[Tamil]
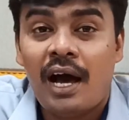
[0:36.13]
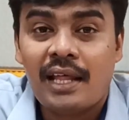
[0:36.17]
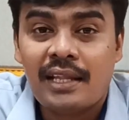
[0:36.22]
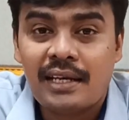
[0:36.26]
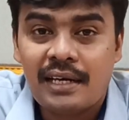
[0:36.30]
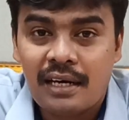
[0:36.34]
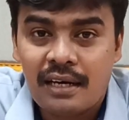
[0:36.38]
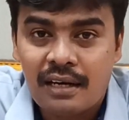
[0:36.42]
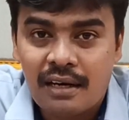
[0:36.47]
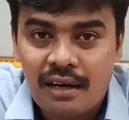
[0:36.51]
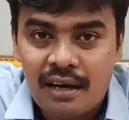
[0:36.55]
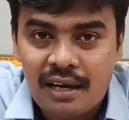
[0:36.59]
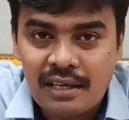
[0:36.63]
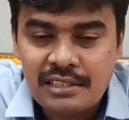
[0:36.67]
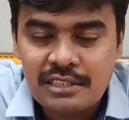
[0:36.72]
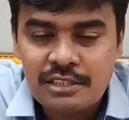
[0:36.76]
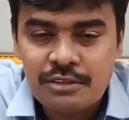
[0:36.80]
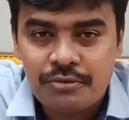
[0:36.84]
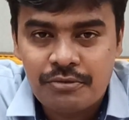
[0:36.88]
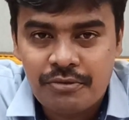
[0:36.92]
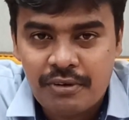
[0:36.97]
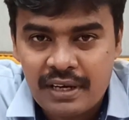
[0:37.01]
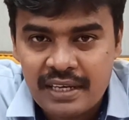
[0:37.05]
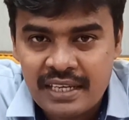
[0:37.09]
அதில்
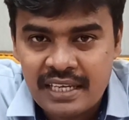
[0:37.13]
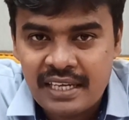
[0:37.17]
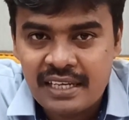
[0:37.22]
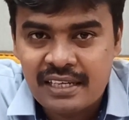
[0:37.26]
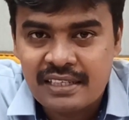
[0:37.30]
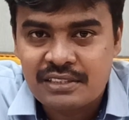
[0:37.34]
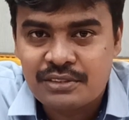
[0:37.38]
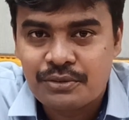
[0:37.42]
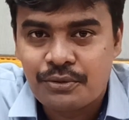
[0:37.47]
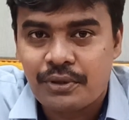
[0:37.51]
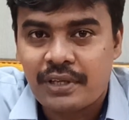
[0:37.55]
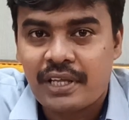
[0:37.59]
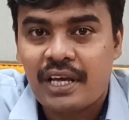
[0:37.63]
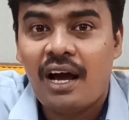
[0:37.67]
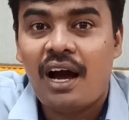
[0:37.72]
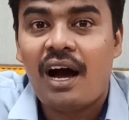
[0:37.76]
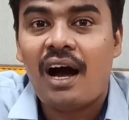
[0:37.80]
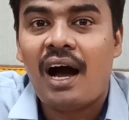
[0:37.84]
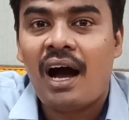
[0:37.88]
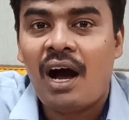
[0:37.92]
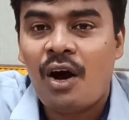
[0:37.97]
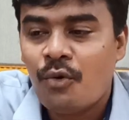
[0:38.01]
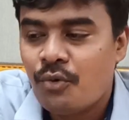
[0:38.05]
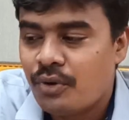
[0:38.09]
லாஸ்ட் ஃபைவ் இயர்ஸோடைய
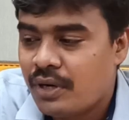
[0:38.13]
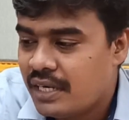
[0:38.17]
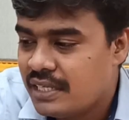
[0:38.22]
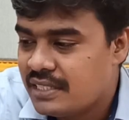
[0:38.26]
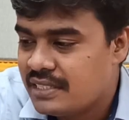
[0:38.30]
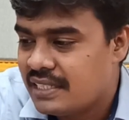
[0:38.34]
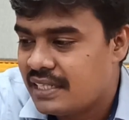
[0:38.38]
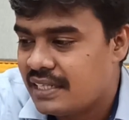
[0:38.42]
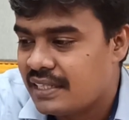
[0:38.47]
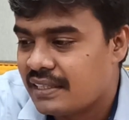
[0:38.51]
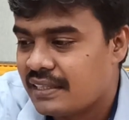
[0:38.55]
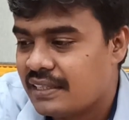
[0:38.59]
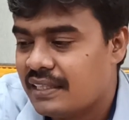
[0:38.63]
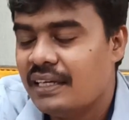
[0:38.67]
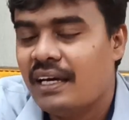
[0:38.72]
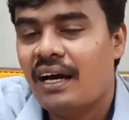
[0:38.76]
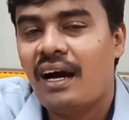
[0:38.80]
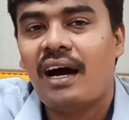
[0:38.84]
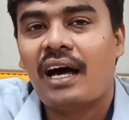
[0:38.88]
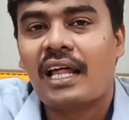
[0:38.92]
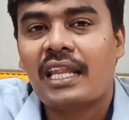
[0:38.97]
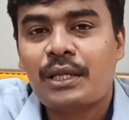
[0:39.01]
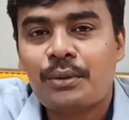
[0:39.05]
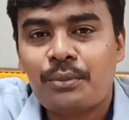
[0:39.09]
ஆவரேஜ் எடுத்து
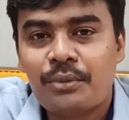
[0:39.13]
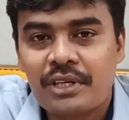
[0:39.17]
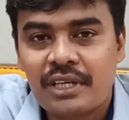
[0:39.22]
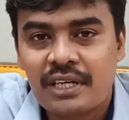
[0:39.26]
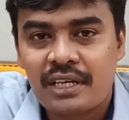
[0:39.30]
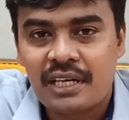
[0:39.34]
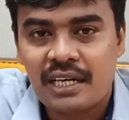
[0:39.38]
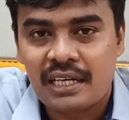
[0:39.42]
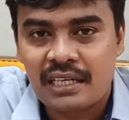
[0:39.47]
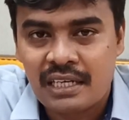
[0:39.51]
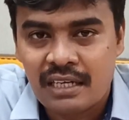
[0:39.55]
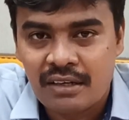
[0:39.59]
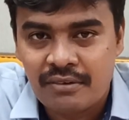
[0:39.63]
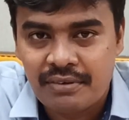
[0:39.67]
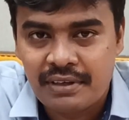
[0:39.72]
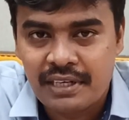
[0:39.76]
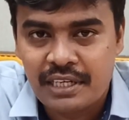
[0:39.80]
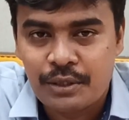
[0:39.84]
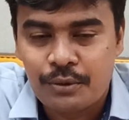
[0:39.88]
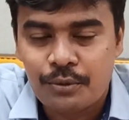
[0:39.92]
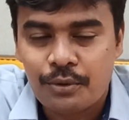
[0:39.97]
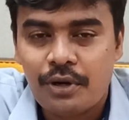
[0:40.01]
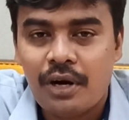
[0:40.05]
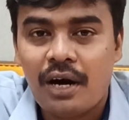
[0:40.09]
அதனுடைய கட் ஆஃப்
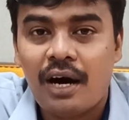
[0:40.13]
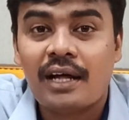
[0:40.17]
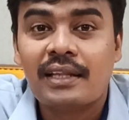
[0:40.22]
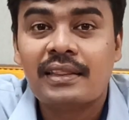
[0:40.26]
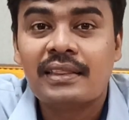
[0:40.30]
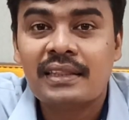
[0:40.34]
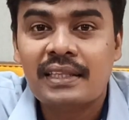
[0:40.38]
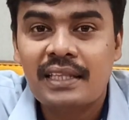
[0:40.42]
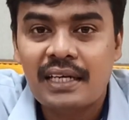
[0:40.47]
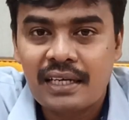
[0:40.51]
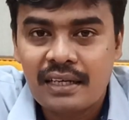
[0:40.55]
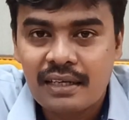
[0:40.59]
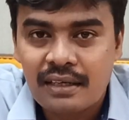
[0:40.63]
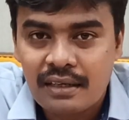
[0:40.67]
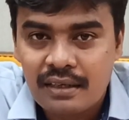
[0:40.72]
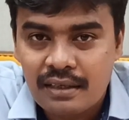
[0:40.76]
என்னவோ அந்த